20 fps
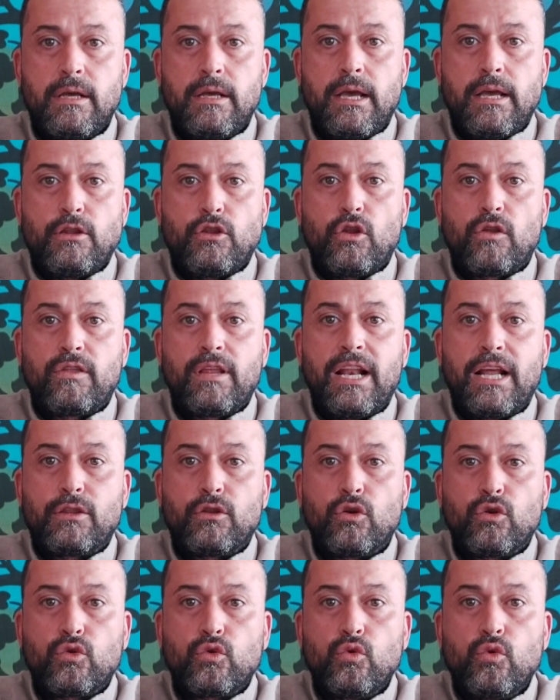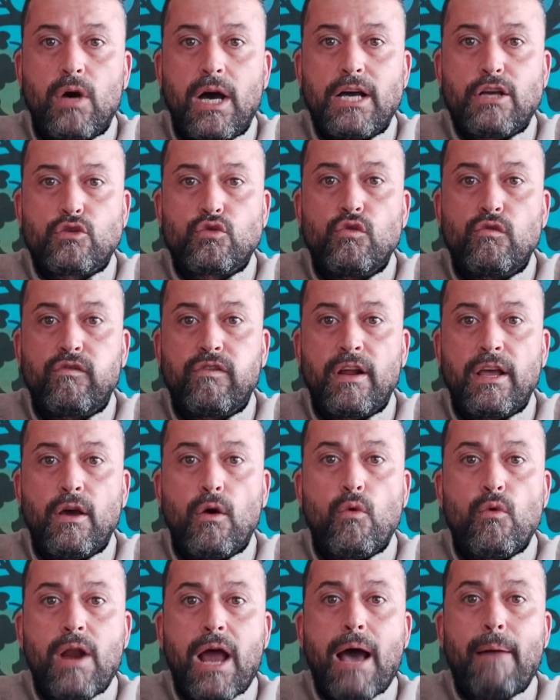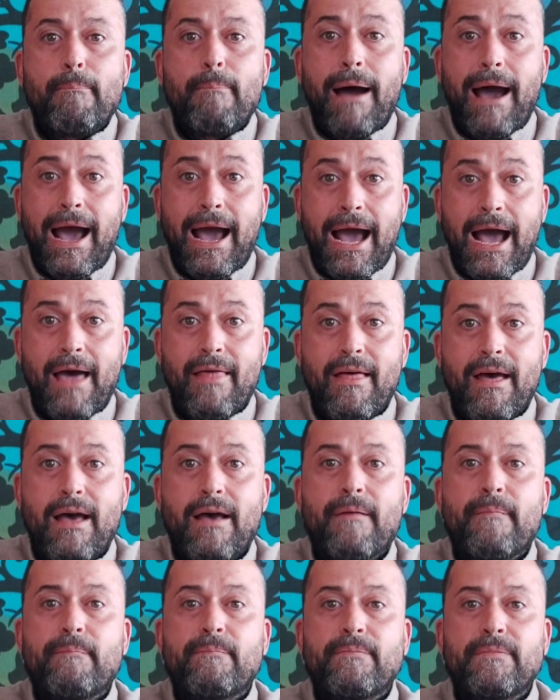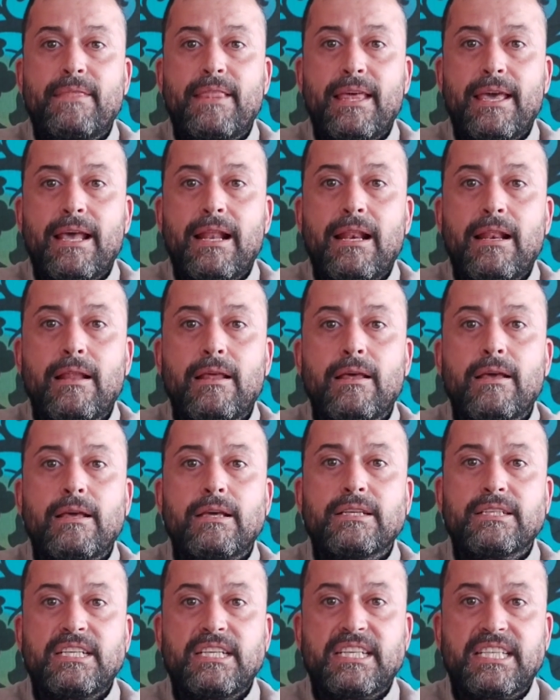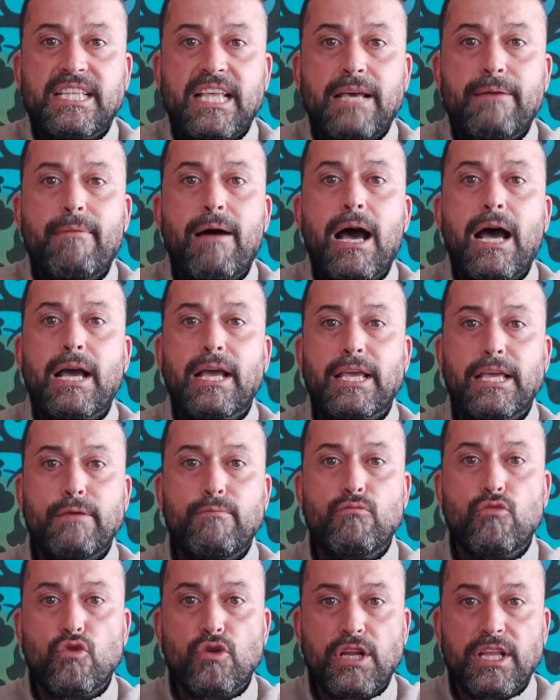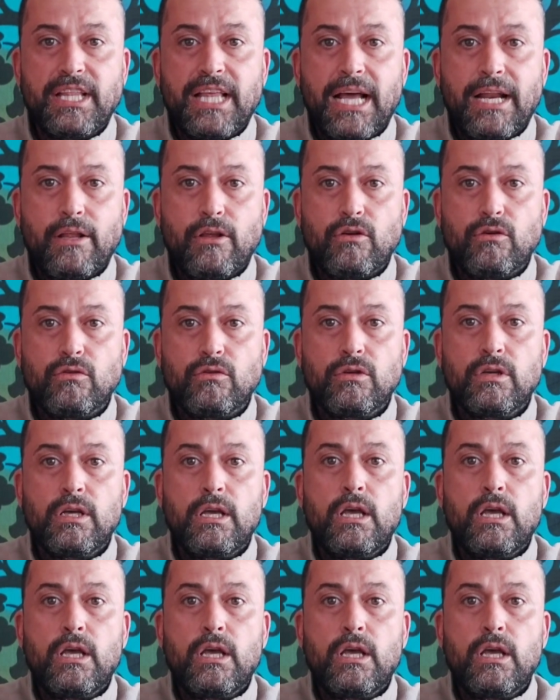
Entonces la tortuga sufre una bajada del sistema inmunitario.